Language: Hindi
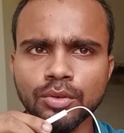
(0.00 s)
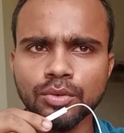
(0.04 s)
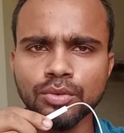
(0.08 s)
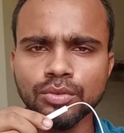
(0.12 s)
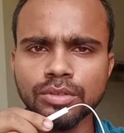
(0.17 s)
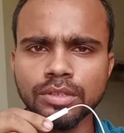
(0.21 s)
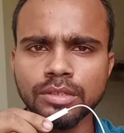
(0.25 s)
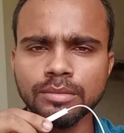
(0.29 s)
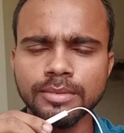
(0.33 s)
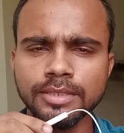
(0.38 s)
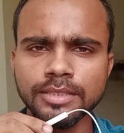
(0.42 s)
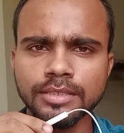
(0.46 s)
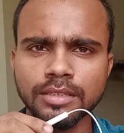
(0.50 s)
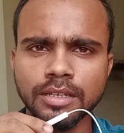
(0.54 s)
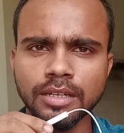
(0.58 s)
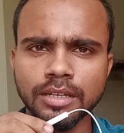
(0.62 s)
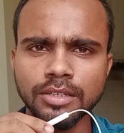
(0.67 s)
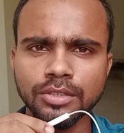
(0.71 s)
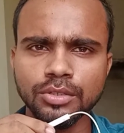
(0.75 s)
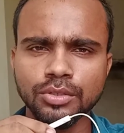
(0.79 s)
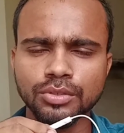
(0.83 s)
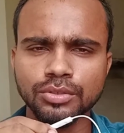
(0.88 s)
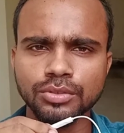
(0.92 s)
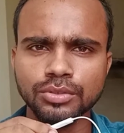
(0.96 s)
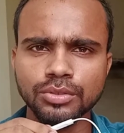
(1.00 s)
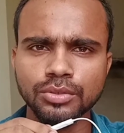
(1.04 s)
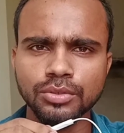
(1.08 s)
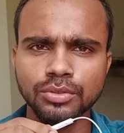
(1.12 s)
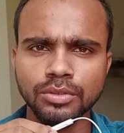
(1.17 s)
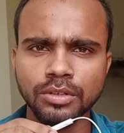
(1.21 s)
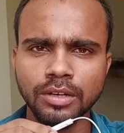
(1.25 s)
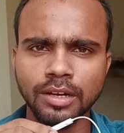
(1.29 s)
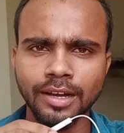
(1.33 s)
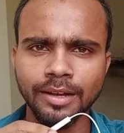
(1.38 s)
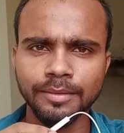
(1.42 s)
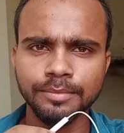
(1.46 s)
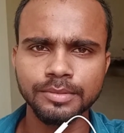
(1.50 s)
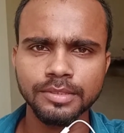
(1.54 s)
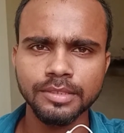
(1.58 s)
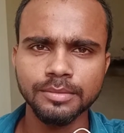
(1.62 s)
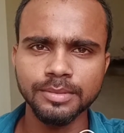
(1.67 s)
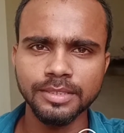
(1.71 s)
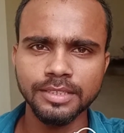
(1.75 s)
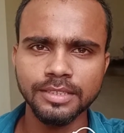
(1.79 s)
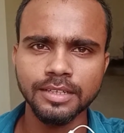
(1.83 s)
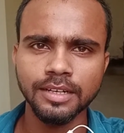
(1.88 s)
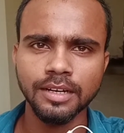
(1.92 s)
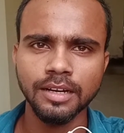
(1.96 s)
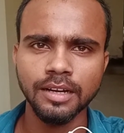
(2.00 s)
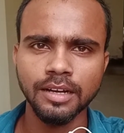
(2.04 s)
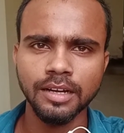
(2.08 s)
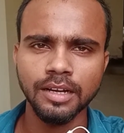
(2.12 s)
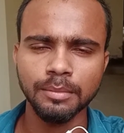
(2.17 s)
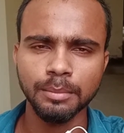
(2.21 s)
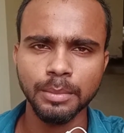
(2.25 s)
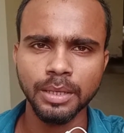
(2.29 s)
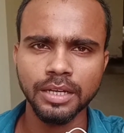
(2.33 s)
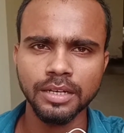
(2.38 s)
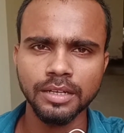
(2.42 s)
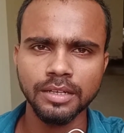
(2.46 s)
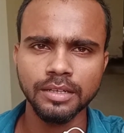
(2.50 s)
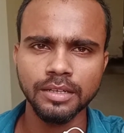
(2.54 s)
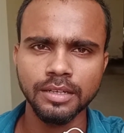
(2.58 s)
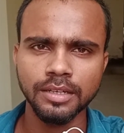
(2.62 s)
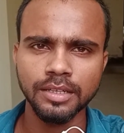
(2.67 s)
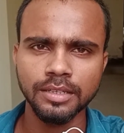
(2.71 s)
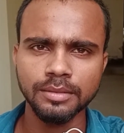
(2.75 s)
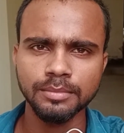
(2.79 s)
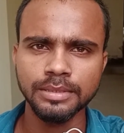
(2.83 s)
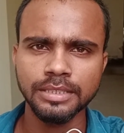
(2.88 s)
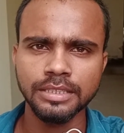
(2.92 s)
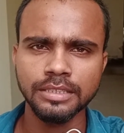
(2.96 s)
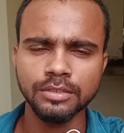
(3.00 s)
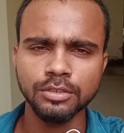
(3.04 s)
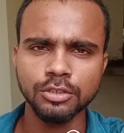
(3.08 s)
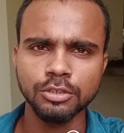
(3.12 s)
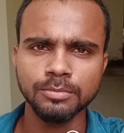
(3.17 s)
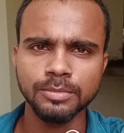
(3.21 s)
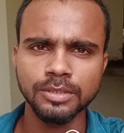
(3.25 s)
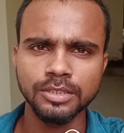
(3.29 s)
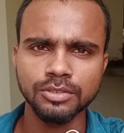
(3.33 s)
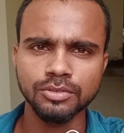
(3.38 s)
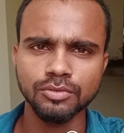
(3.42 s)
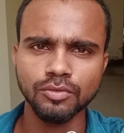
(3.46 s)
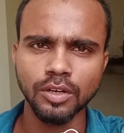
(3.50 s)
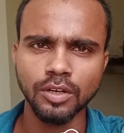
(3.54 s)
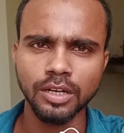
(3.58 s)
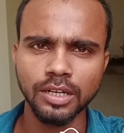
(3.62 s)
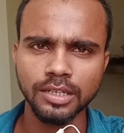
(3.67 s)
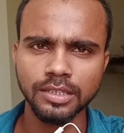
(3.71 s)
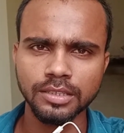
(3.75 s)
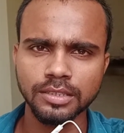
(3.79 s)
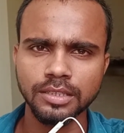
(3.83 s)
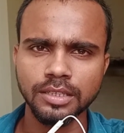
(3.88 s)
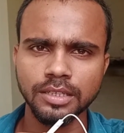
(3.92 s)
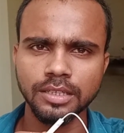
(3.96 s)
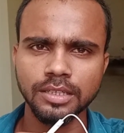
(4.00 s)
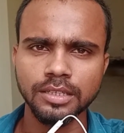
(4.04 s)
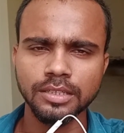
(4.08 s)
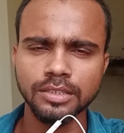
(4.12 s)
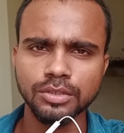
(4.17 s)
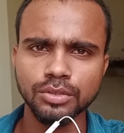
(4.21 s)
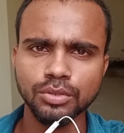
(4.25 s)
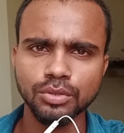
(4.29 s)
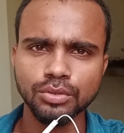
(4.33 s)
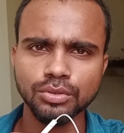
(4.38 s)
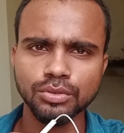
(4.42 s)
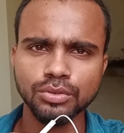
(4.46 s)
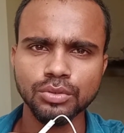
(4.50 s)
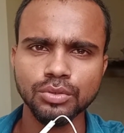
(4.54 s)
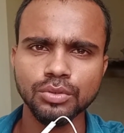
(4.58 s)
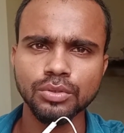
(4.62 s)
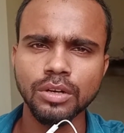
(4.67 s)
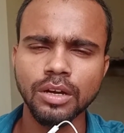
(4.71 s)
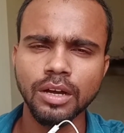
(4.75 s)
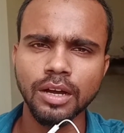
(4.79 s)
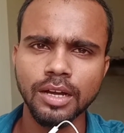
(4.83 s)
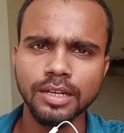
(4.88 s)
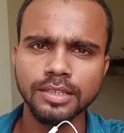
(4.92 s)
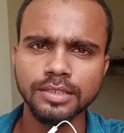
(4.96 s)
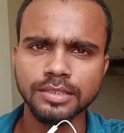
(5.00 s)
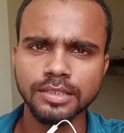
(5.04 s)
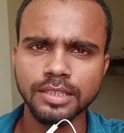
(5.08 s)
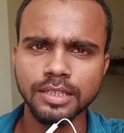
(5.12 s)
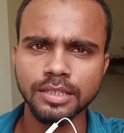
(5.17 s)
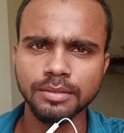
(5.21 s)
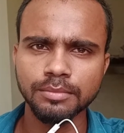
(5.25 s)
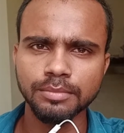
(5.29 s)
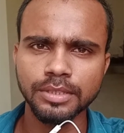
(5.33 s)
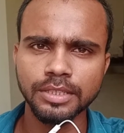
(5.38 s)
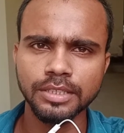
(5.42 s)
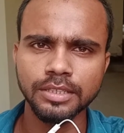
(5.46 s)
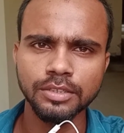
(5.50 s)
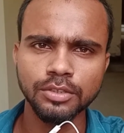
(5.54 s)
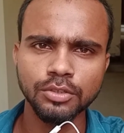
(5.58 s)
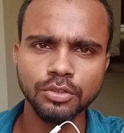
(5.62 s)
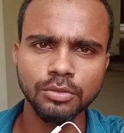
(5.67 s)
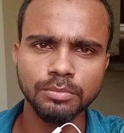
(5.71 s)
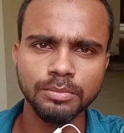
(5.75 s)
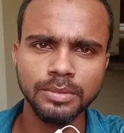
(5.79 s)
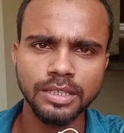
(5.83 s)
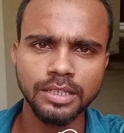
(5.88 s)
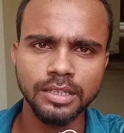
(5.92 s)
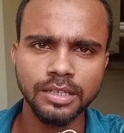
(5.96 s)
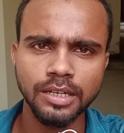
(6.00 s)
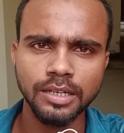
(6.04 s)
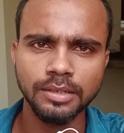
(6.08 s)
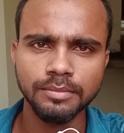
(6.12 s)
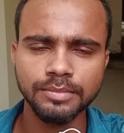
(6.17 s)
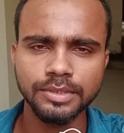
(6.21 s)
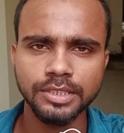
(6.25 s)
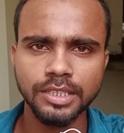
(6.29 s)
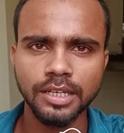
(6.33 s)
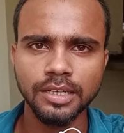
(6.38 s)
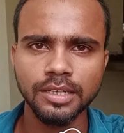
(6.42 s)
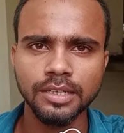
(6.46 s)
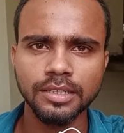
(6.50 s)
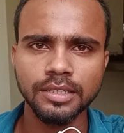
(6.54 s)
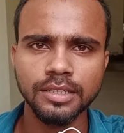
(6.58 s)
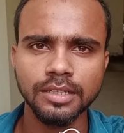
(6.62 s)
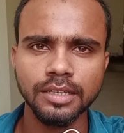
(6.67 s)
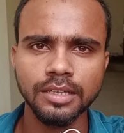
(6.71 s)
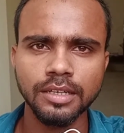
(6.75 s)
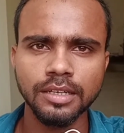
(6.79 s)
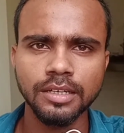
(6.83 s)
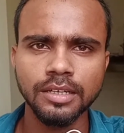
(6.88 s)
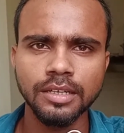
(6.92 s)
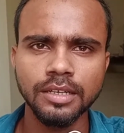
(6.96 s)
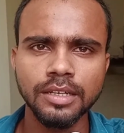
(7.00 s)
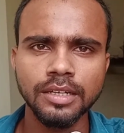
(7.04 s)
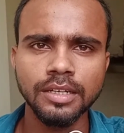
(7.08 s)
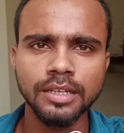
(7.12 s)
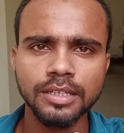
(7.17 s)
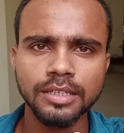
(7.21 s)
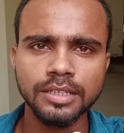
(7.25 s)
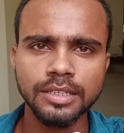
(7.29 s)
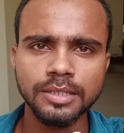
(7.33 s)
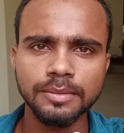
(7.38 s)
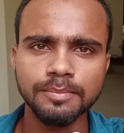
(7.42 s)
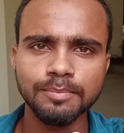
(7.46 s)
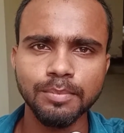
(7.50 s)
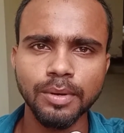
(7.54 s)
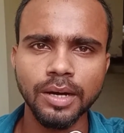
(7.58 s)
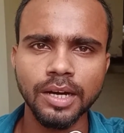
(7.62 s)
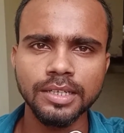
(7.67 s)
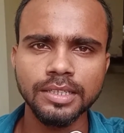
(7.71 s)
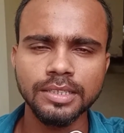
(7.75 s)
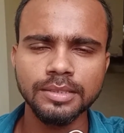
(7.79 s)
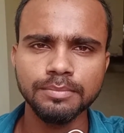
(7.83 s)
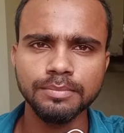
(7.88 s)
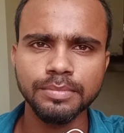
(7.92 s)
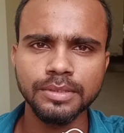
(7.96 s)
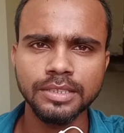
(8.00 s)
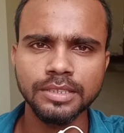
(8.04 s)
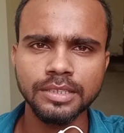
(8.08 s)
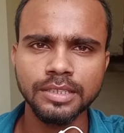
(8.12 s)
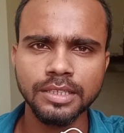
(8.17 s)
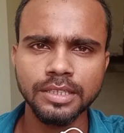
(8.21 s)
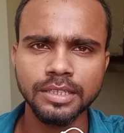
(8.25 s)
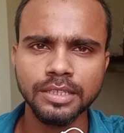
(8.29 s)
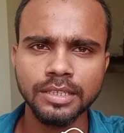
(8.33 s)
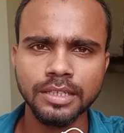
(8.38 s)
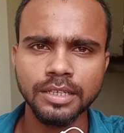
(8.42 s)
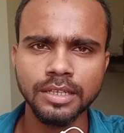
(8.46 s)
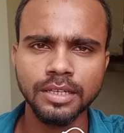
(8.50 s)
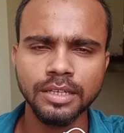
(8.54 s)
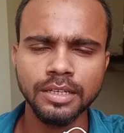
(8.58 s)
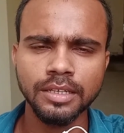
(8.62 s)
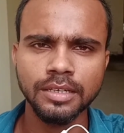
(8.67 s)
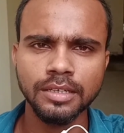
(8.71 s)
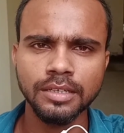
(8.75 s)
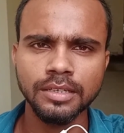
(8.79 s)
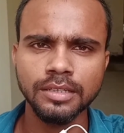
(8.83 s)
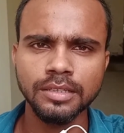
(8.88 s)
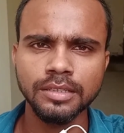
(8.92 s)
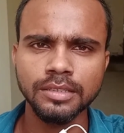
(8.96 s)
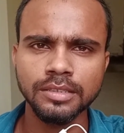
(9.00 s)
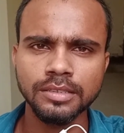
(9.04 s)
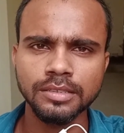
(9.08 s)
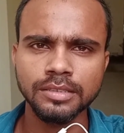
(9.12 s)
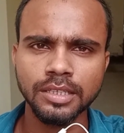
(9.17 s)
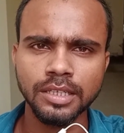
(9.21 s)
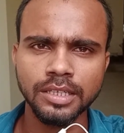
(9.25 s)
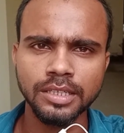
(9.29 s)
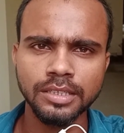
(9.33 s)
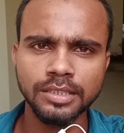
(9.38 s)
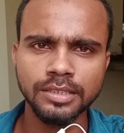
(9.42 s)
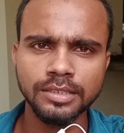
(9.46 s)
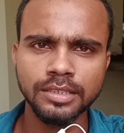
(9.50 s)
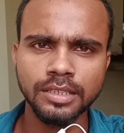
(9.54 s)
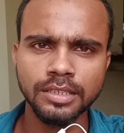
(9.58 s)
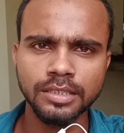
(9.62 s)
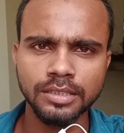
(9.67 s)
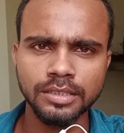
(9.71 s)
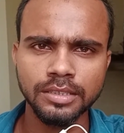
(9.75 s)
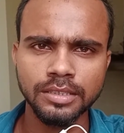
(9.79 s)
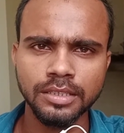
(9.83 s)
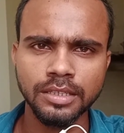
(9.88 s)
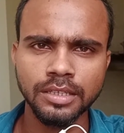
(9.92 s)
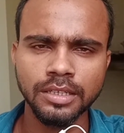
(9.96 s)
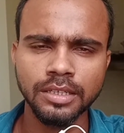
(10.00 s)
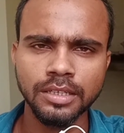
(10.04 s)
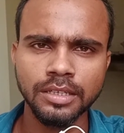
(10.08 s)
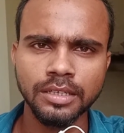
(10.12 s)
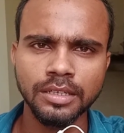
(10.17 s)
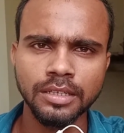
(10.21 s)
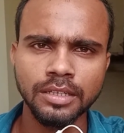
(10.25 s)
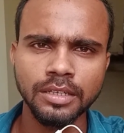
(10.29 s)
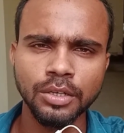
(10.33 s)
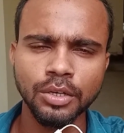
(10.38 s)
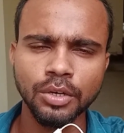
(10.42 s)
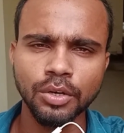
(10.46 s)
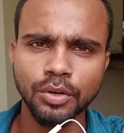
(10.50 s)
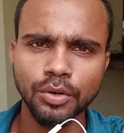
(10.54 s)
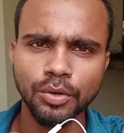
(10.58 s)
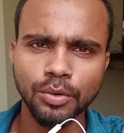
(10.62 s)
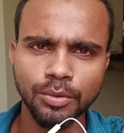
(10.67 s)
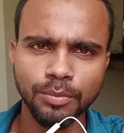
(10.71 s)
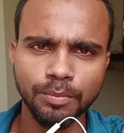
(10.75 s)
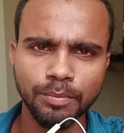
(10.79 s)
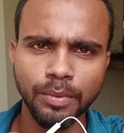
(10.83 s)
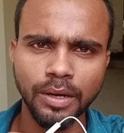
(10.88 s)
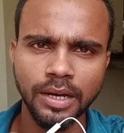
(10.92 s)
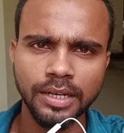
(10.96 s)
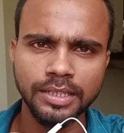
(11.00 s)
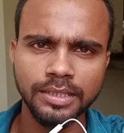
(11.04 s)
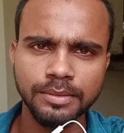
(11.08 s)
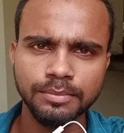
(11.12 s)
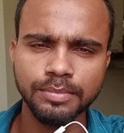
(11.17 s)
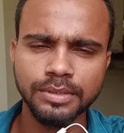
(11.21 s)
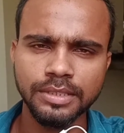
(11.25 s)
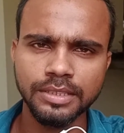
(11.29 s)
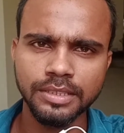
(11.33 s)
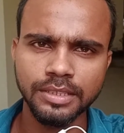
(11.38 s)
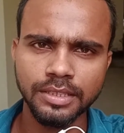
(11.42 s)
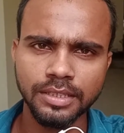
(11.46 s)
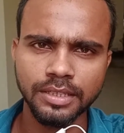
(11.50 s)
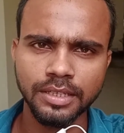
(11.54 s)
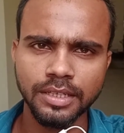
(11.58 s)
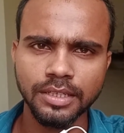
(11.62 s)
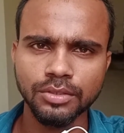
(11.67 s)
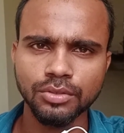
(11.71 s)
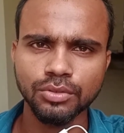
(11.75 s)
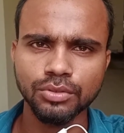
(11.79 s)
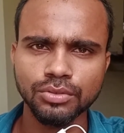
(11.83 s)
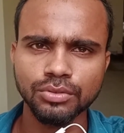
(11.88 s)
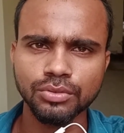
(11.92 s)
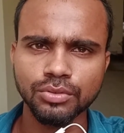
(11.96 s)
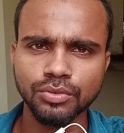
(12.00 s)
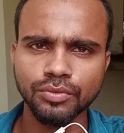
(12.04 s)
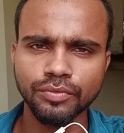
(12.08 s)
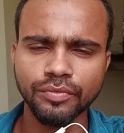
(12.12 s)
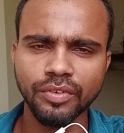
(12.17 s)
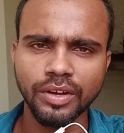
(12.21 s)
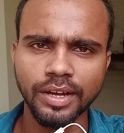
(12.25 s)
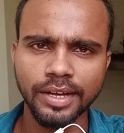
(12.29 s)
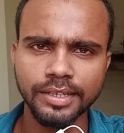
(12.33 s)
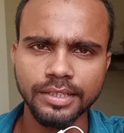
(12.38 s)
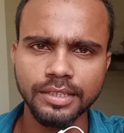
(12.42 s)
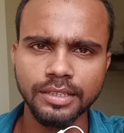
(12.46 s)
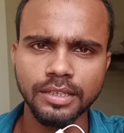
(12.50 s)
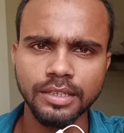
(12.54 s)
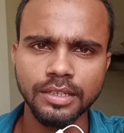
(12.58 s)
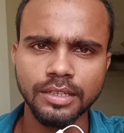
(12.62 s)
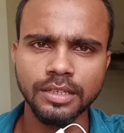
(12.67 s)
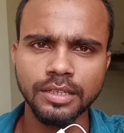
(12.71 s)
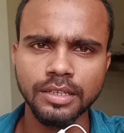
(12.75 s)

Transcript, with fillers: नमस्कार दोस्तों आप सभी का हमारे नए वीडियो में स्वागत है दोस्तों आज के वीडियो में हम जानेंगे कि पानी पीने के सही तरीके और पानी पीने के दोस्तों फ़ायदे